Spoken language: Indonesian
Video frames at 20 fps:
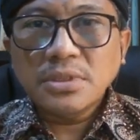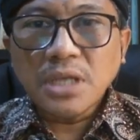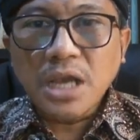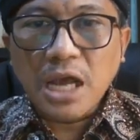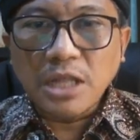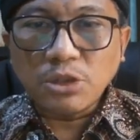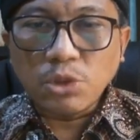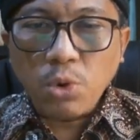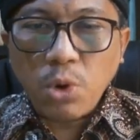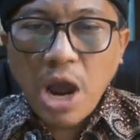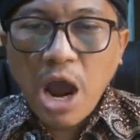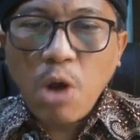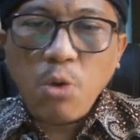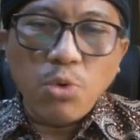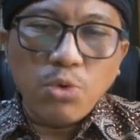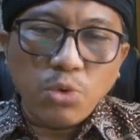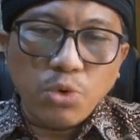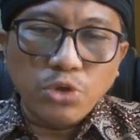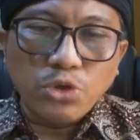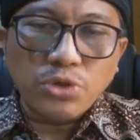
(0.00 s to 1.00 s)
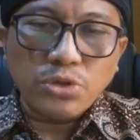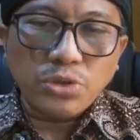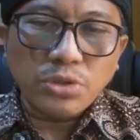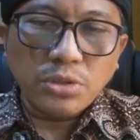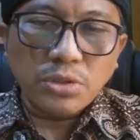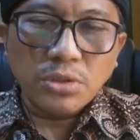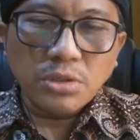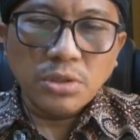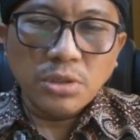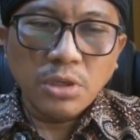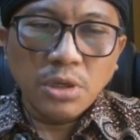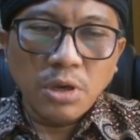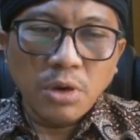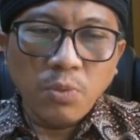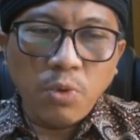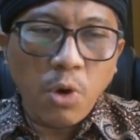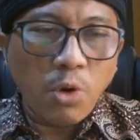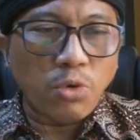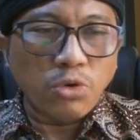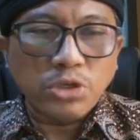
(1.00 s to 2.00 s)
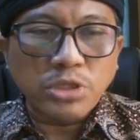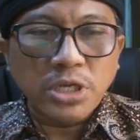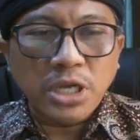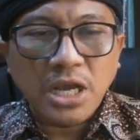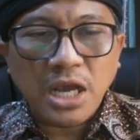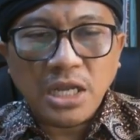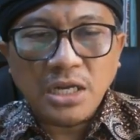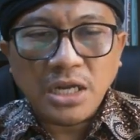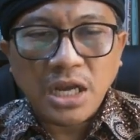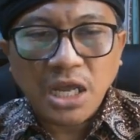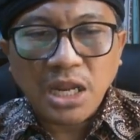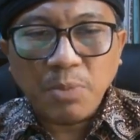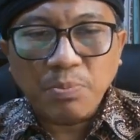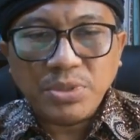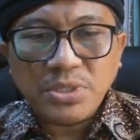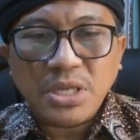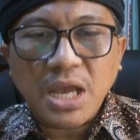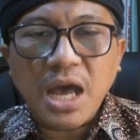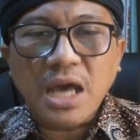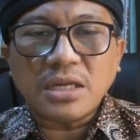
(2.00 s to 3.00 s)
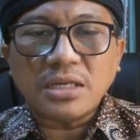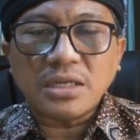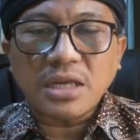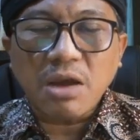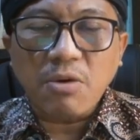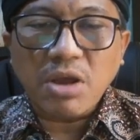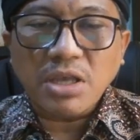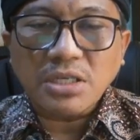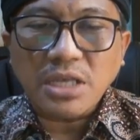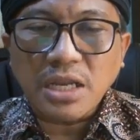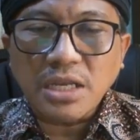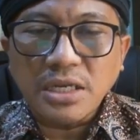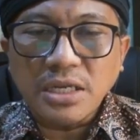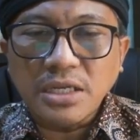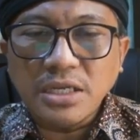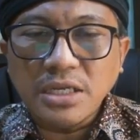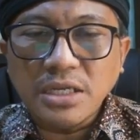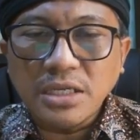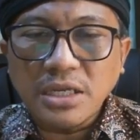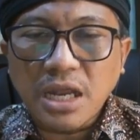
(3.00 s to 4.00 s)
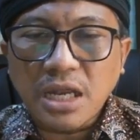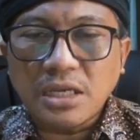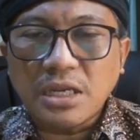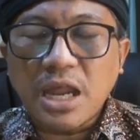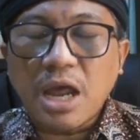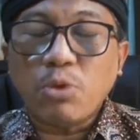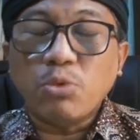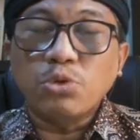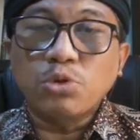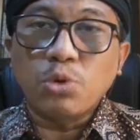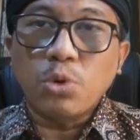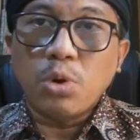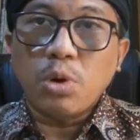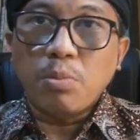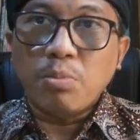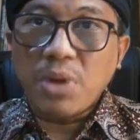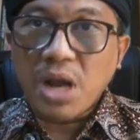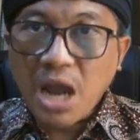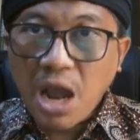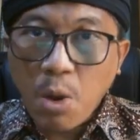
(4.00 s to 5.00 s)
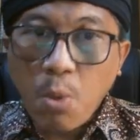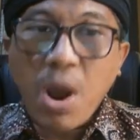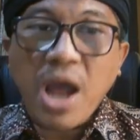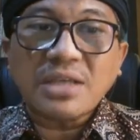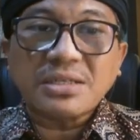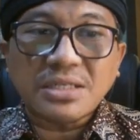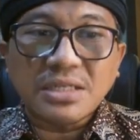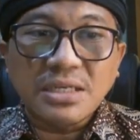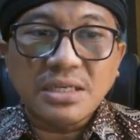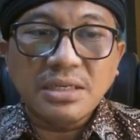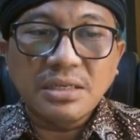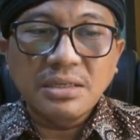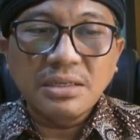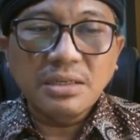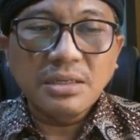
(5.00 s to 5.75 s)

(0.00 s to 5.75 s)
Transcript: atau AUKUS Fokus negara-negara besar di kawasan ini adalah untuk mengawasi